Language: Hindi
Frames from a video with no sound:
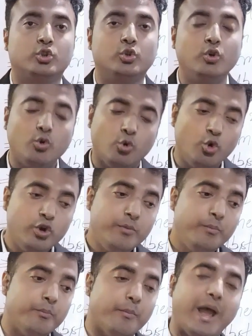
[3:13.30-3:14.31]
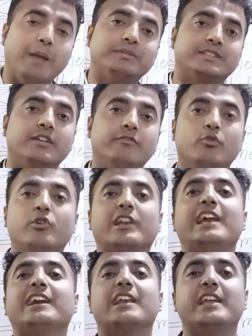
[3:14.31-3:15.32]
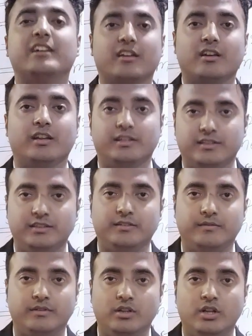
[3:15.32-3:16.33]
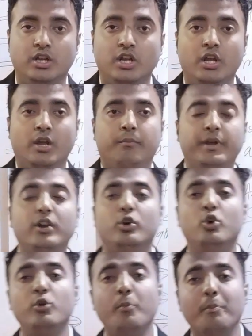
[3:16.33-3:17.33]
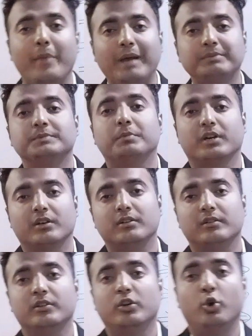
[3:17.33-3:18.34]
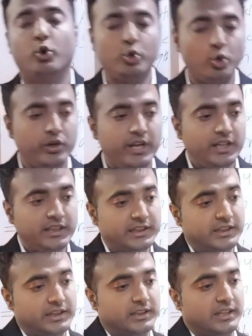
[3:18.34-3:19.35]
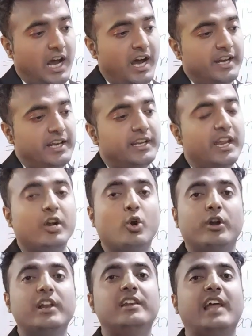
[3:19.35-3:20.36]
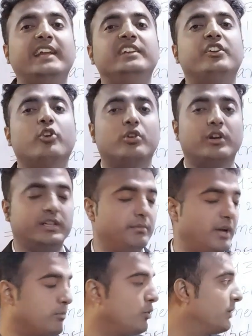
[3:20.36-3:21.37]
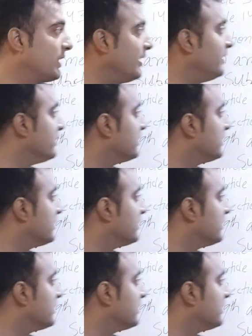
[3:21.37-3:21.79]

तो उन मैप से वो रिलेट नहीं कर रहे थे फिर उन मैप्स पर उन्होंने थाने के अकॉर्डिंग लाइन ड्रॉ कर दी मैं आपको बता